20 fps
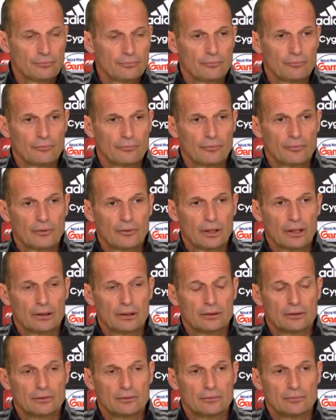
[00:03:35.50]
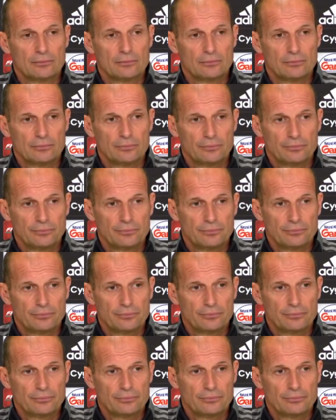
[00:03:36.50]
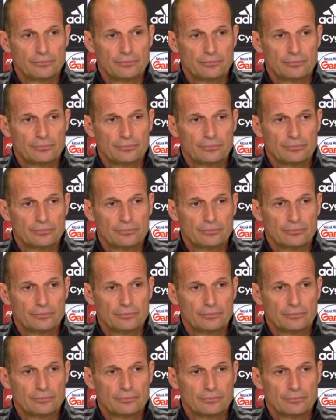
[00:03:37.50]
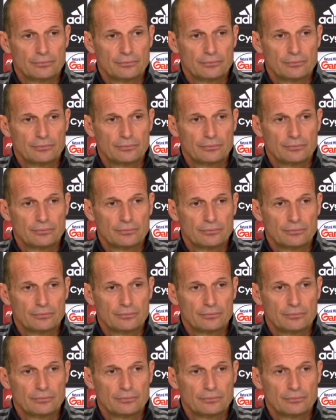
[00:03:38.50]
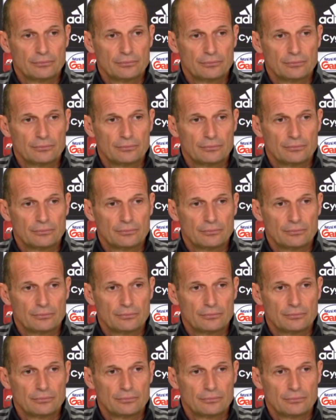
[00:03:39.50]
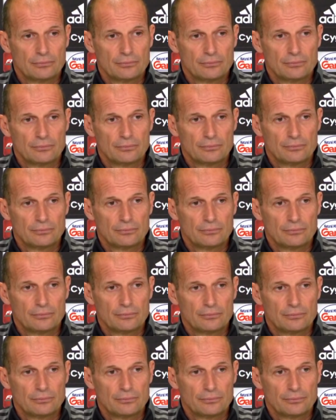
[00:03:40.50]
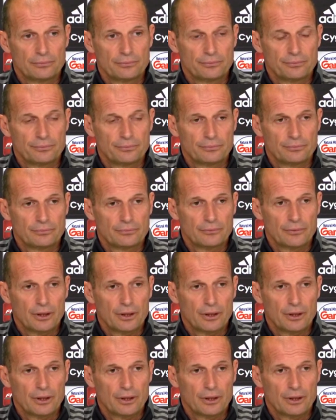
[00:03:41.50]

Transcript: Buongiorno Fabiana della Valle, Gazzetta dello Sport, io volevo sapere come sta Bonucci, se può essere pronto per giocare dal primo minuto.